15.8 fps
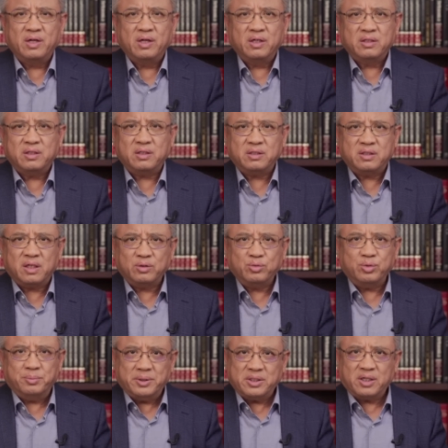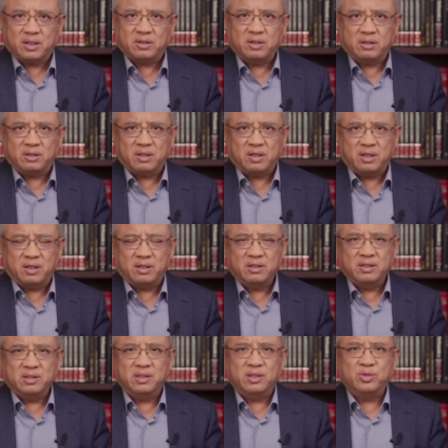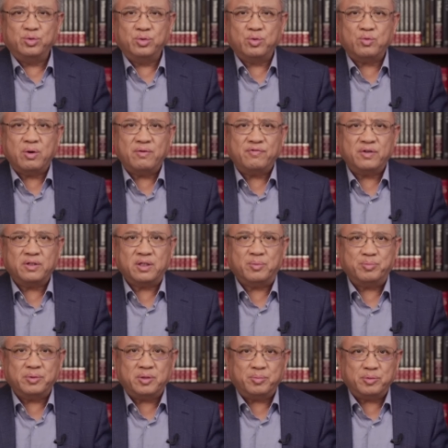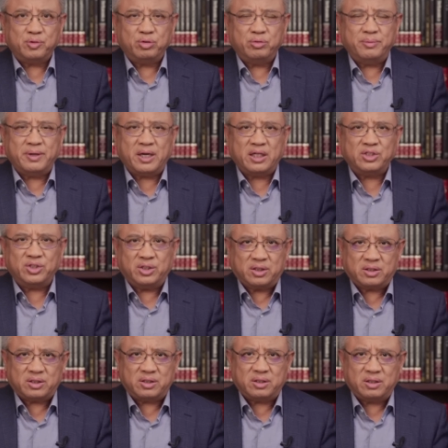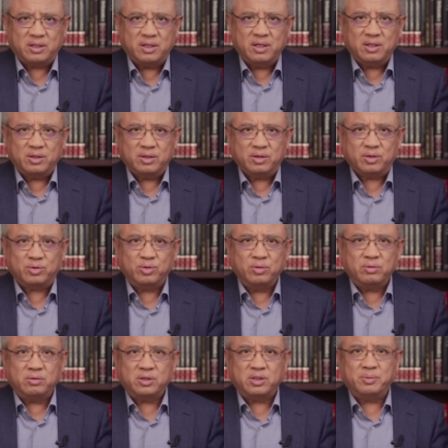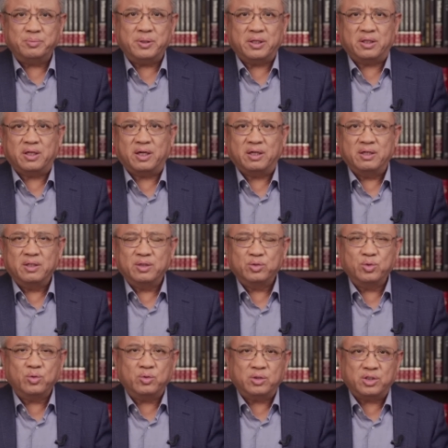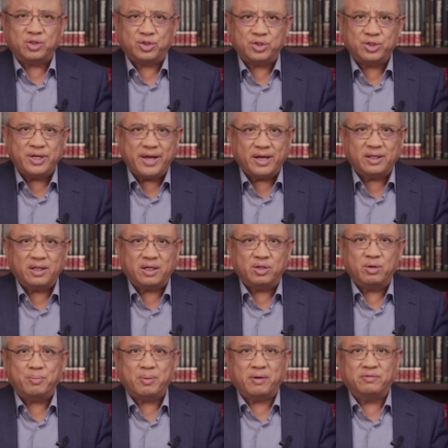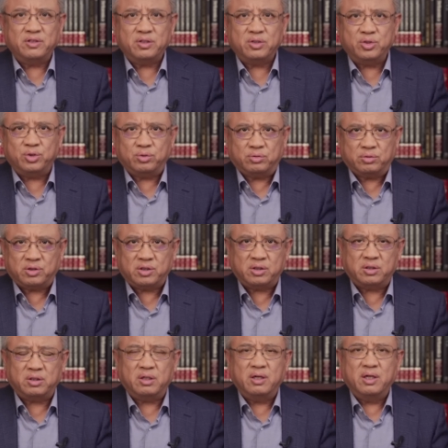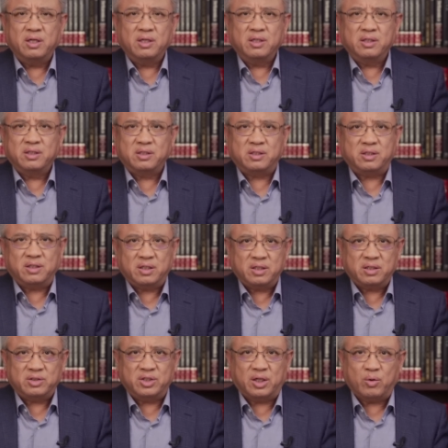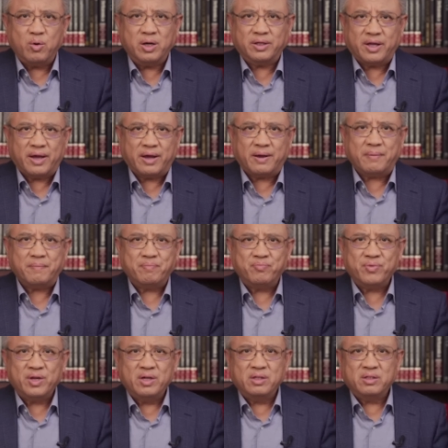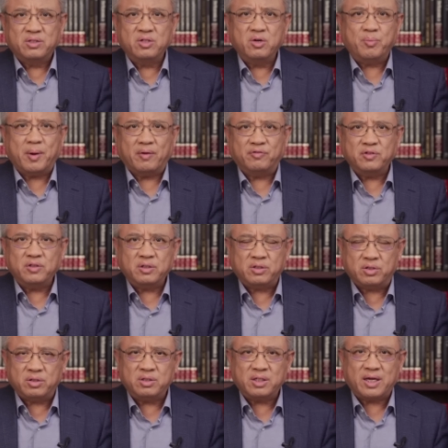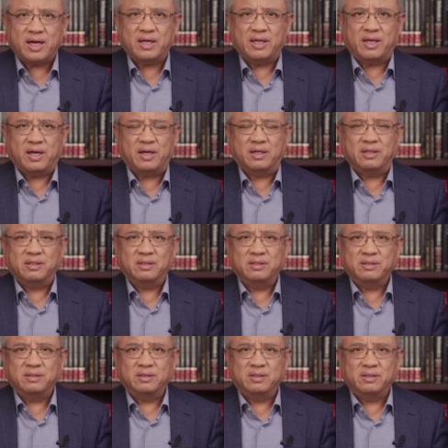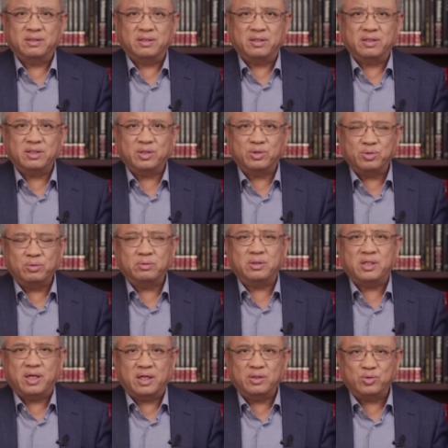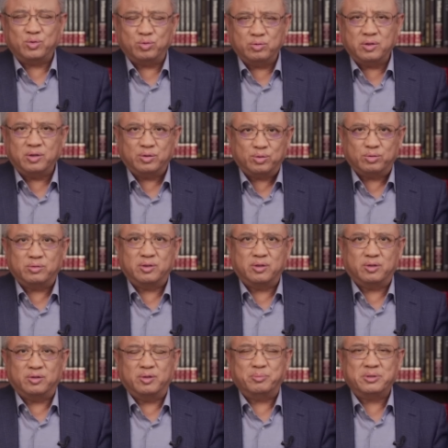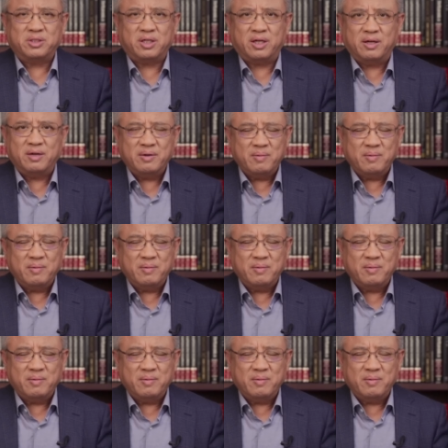这个是当局没想到的哈，以至于官方呢不得不出面来解释，说中国食品呢，中国的食盐呢有百分之九十是井矿盐，只有百分之十是海盐，而且中国的盐足够足够，你们在